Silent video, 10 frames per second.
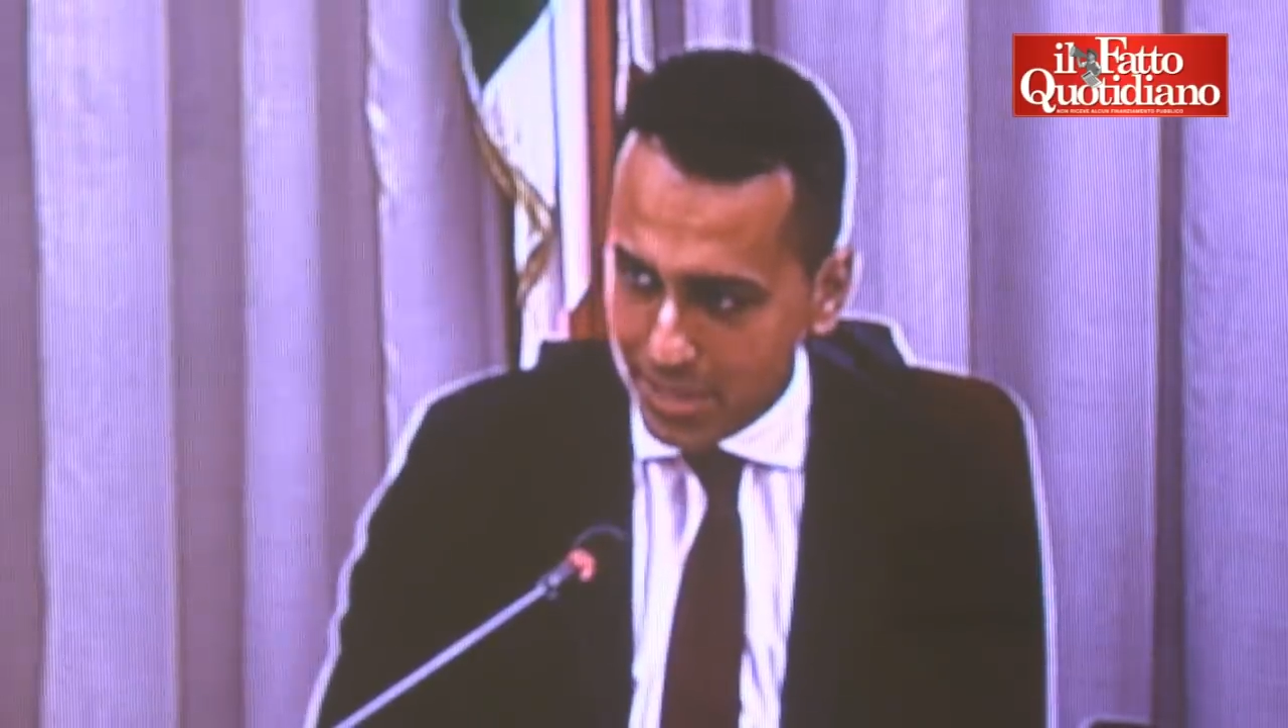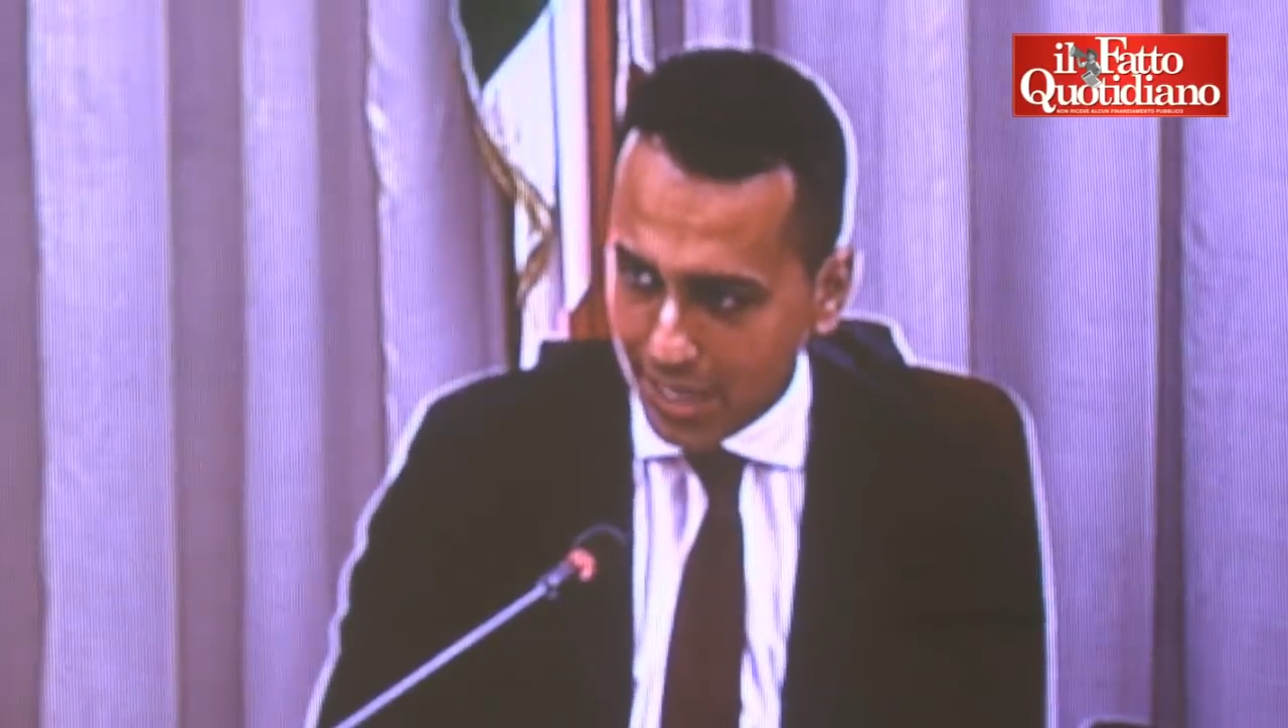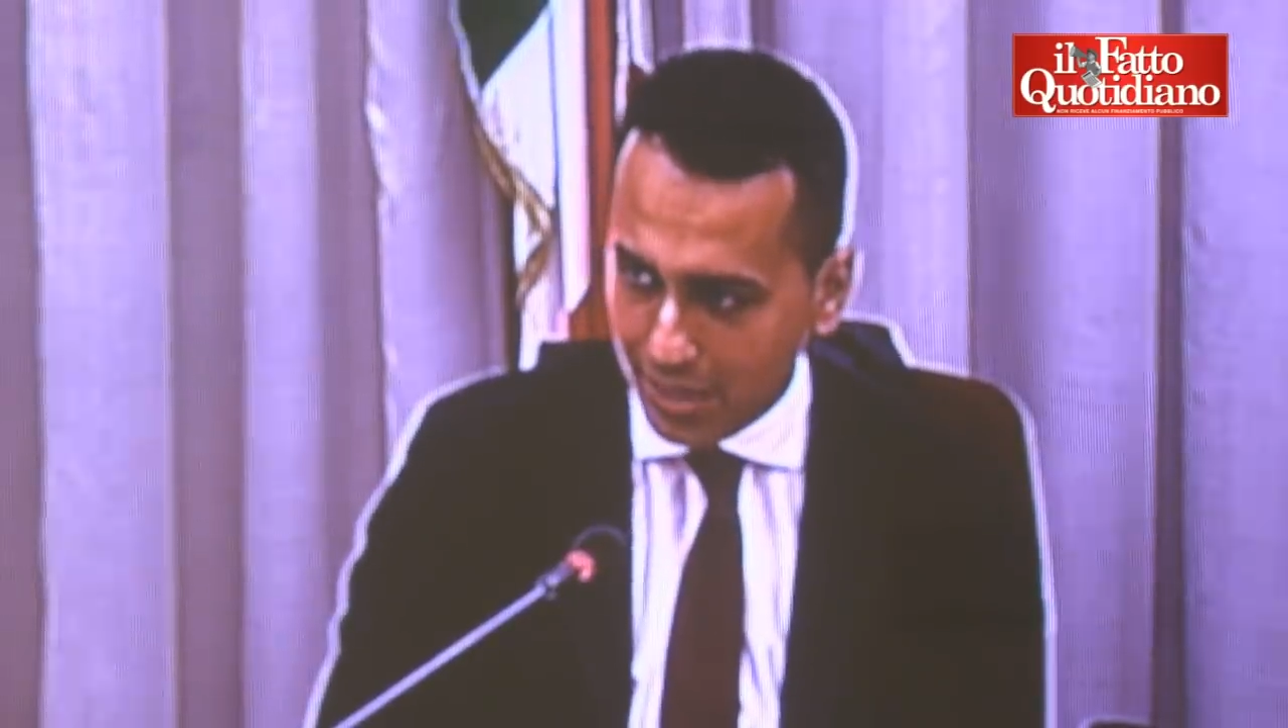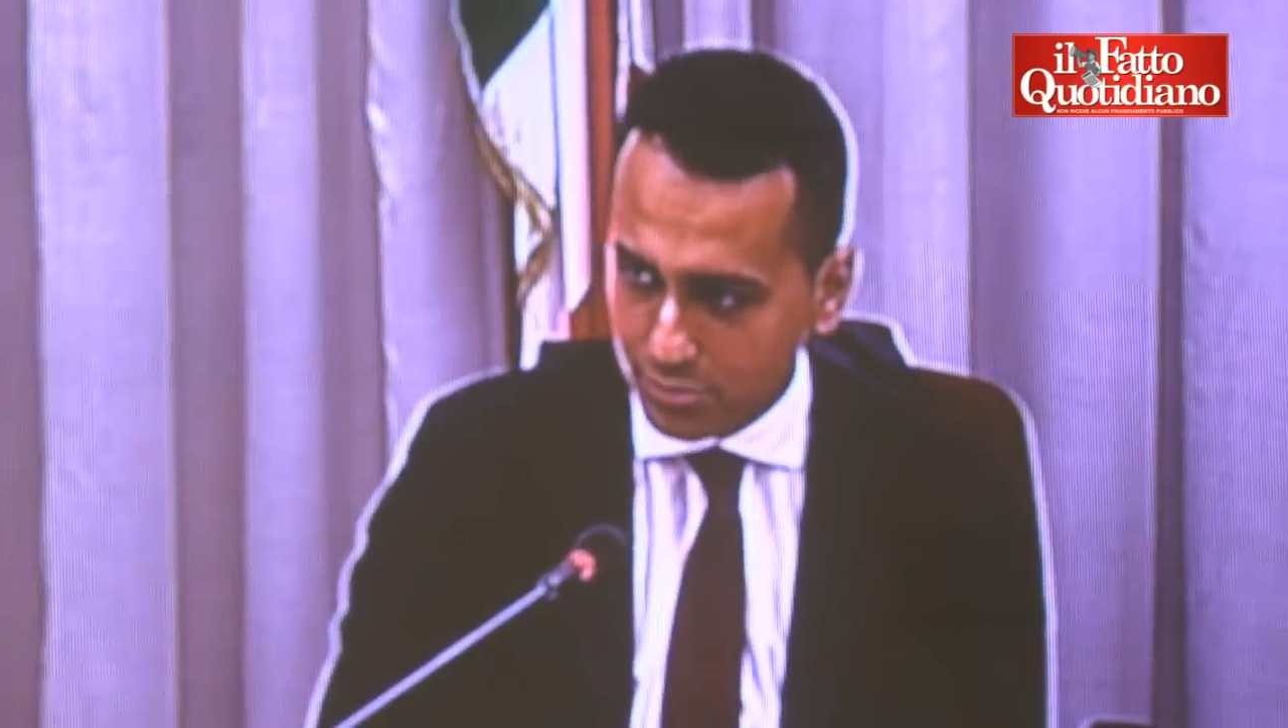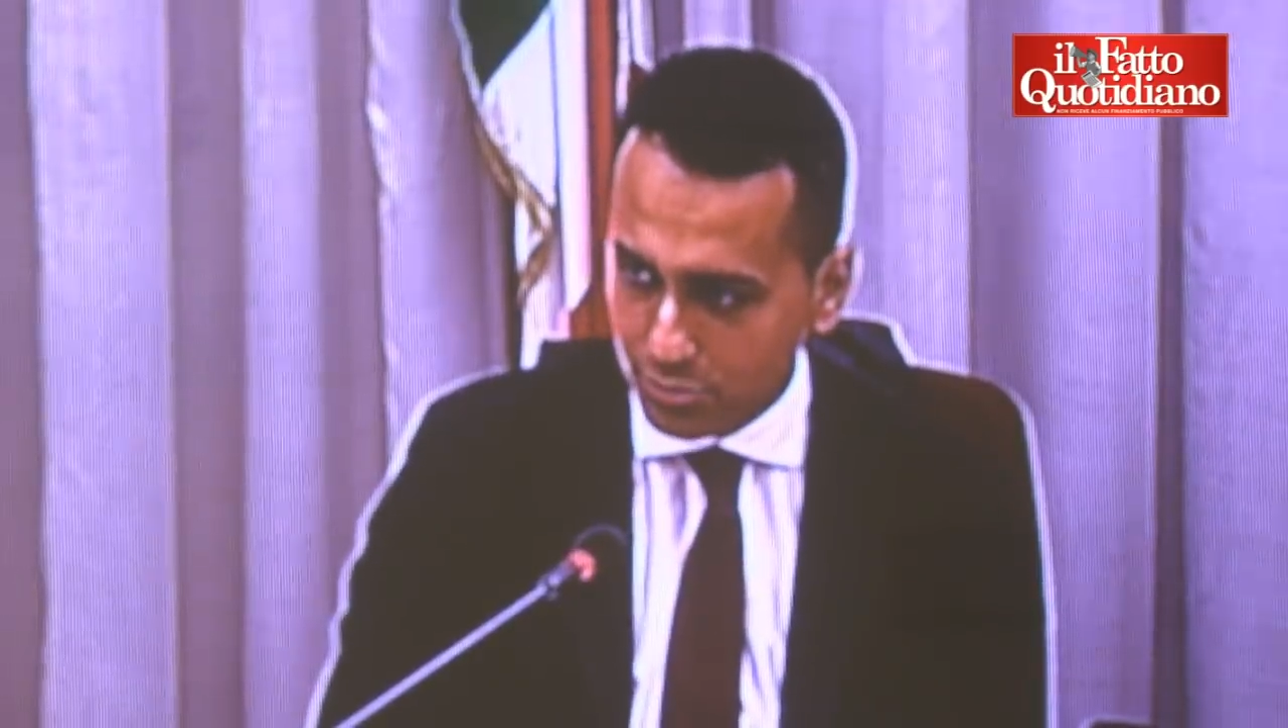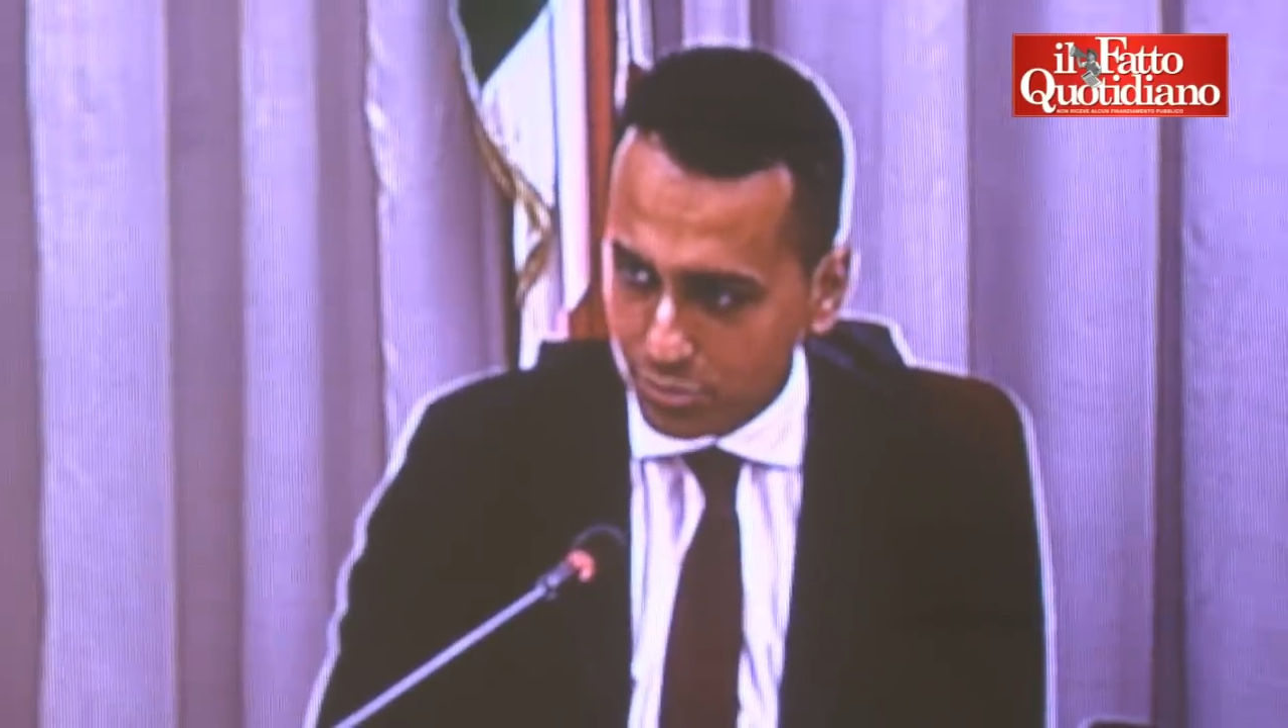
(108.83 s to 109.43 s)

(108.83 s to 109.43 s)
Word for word: altro,